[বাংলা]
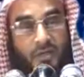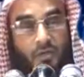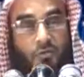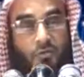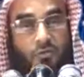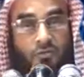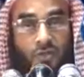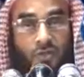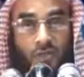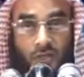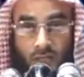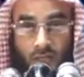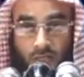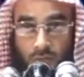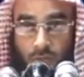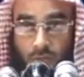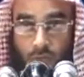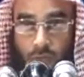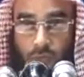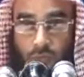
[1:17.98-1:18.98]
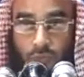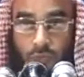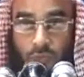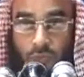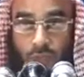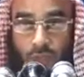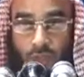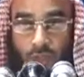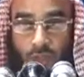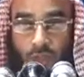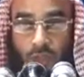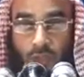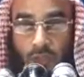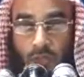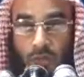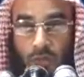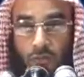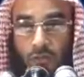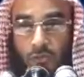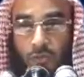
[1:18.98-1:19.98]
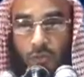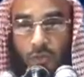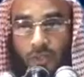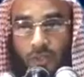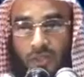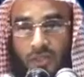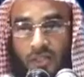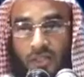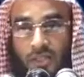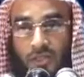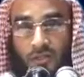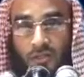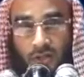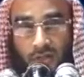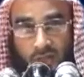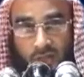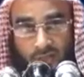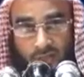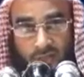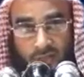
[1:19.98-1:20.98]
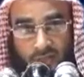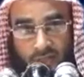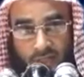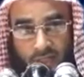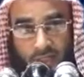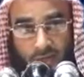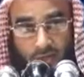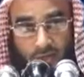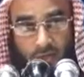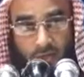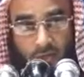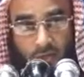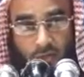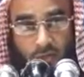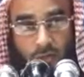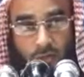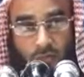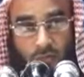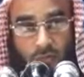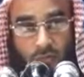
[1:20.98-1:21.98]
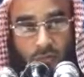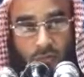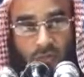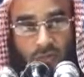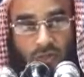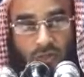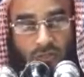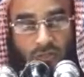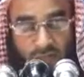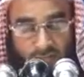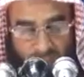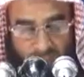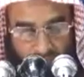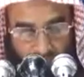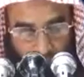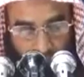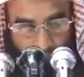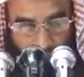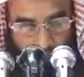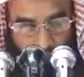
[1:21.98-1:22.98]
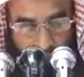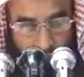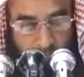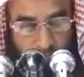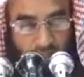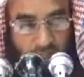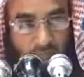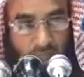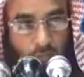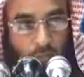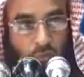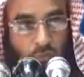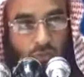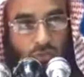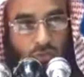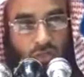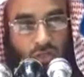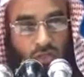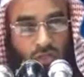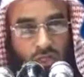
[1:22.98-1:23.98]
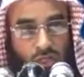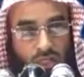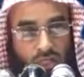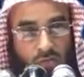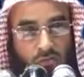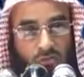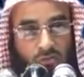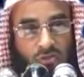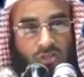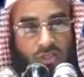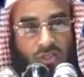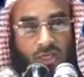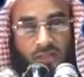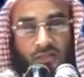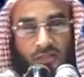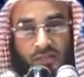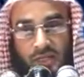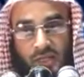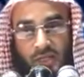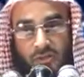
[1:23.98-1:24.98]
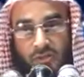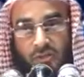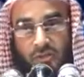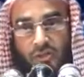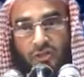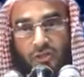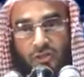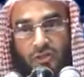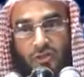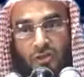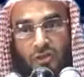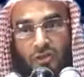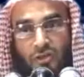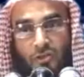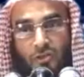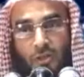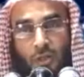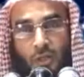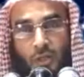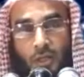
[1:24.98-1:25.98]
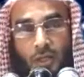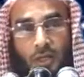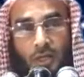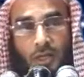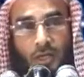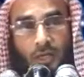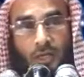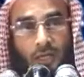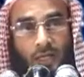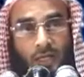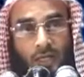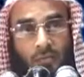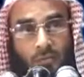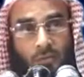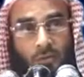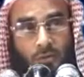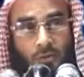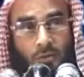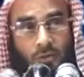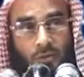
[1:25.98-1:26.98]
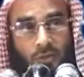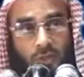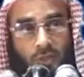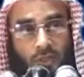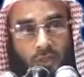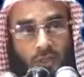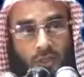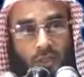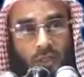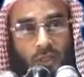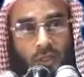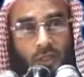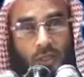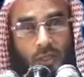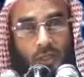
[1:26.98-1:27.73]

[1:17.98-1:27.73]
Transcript: মাকুদ্দের আল্লাহু অতপর সে সলাত আদেই করলো নামাজ পড়লো মা কুদ্দের আল্লাহ যা তার জন্য আল্লাহর পক্ষ থেকে